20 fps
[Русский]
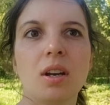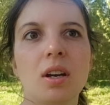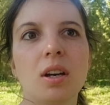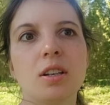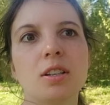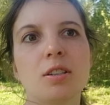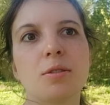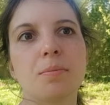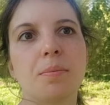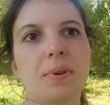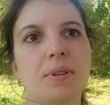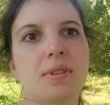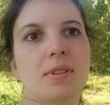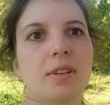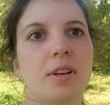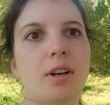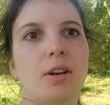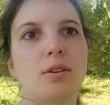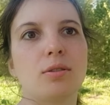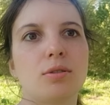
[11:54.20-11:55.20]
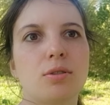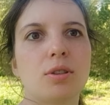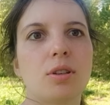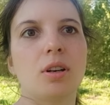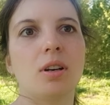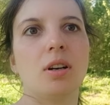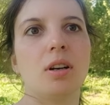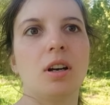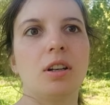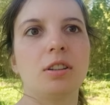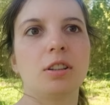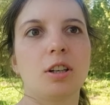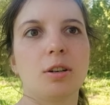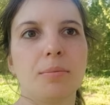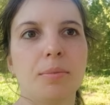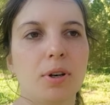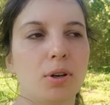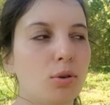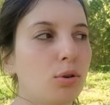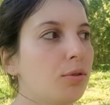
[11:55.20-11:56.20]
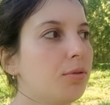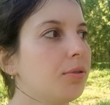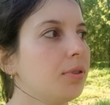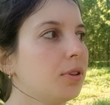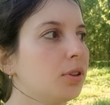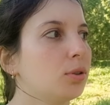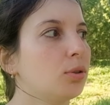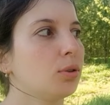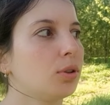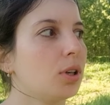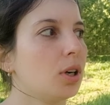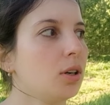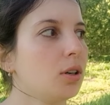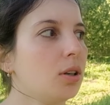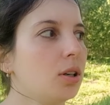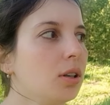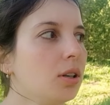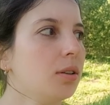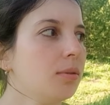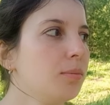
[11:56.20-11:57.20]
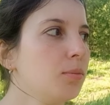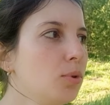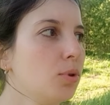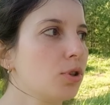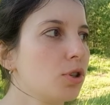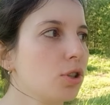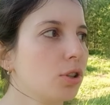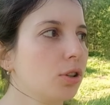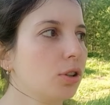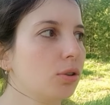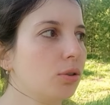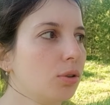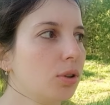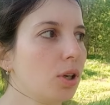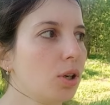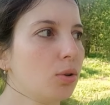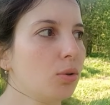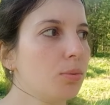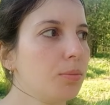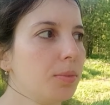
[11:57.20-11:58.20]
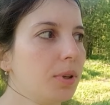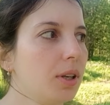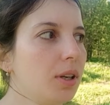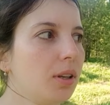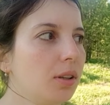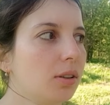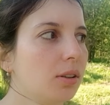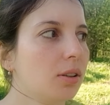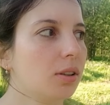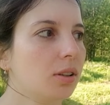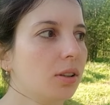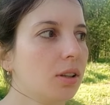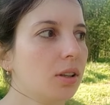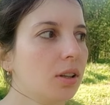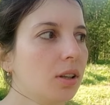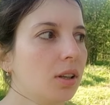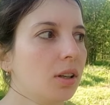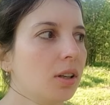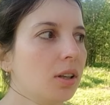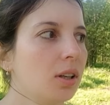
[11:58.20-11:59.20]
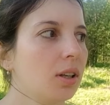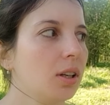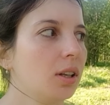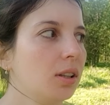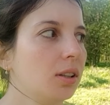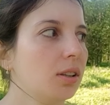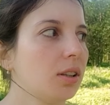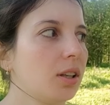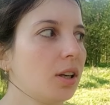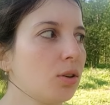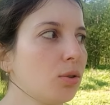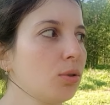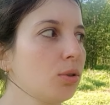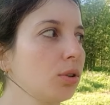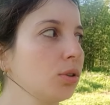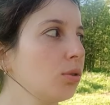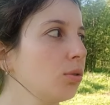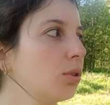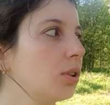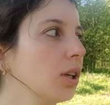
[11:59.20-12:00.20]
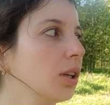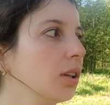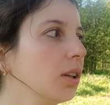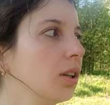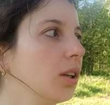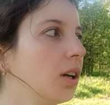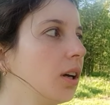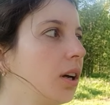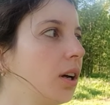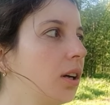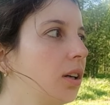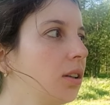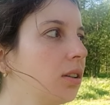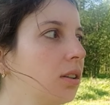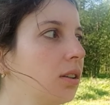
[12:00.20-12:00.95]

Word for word: спасаются от комаров, кто как может, кто как умеет. Дорога тут одна.